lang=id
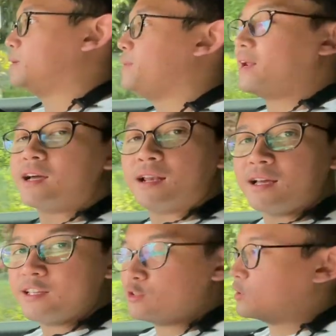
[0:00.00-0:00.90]
lebih enak
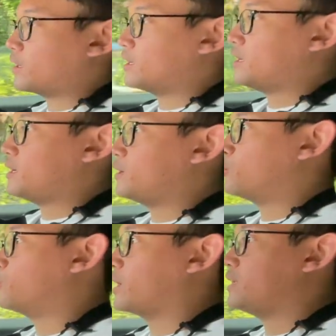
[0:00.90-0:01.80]
lah gitu karena
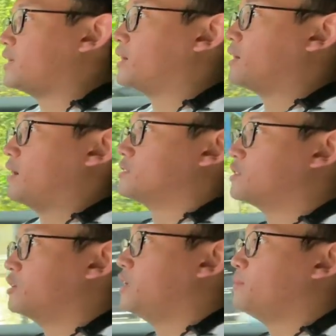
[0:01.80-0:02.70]
ukurannya yang nggak
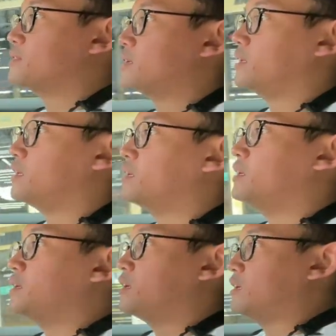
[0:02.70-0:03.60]
segede misalnya
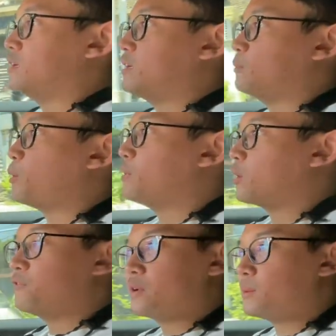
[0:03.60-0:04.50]
uh, mobil
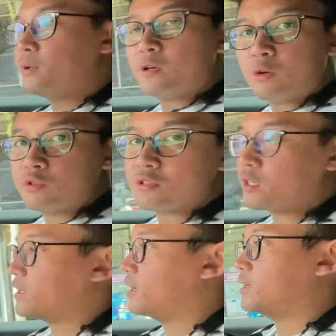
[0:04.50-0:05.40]
convertible roadster
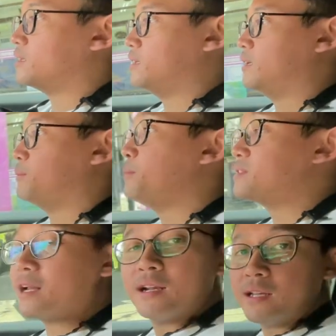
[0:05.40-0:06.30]
yang uh, lebih
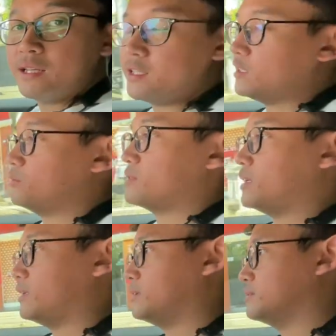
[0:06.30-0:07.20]
besar dari ini gitu misalnya